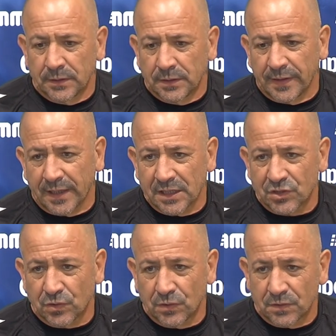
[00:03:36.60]
de
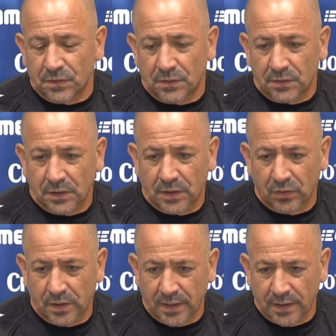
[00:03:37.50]
descanso.
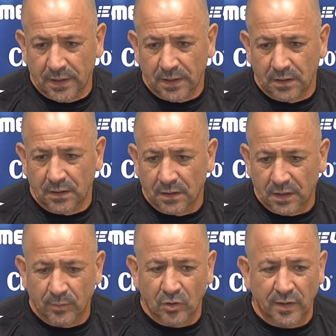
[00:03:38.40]
Creo que el
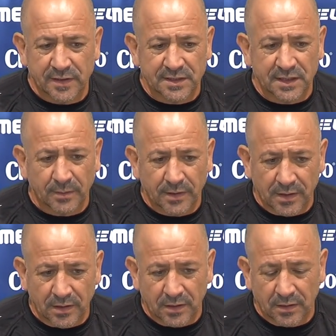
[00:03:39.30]
equipo lo necesitaba,
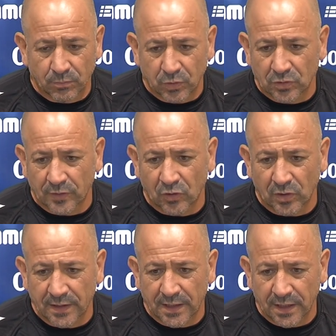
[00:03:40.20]
de un poquito
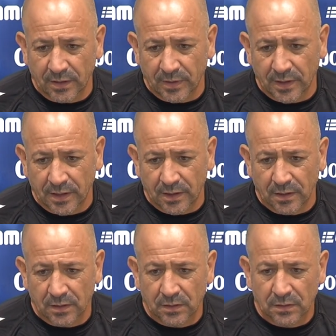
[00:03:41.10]
desconectar y venir
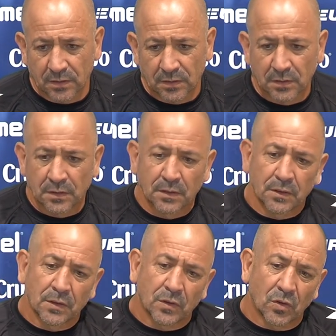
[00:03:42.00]

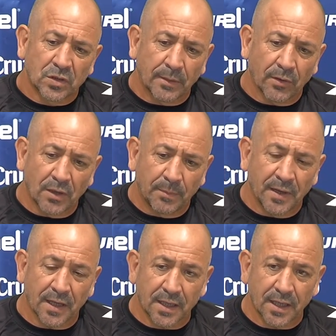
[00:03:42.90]
otra vez con las
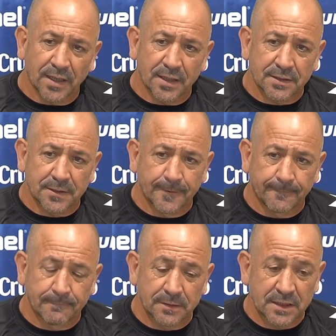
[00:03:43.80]
pilas cargadas,
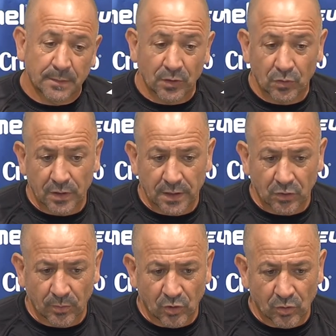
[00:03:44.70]
sabiendo que el
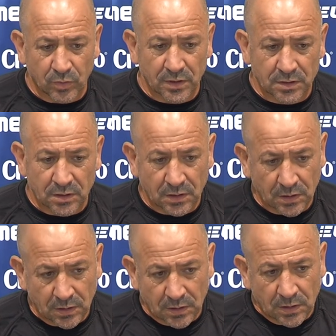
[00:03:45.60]
domingo pues
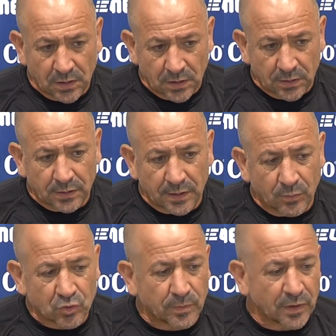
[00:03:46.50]

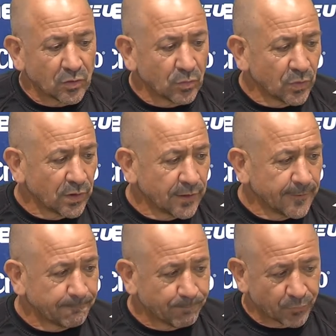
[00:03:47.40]
tenemos un partido
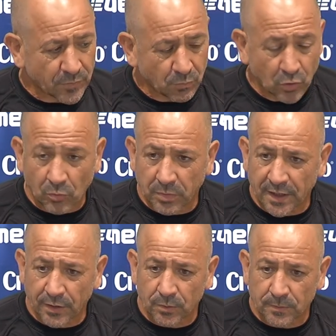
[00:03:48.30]
muy, muy
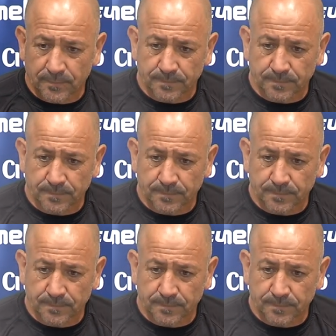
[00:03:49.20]
complicado.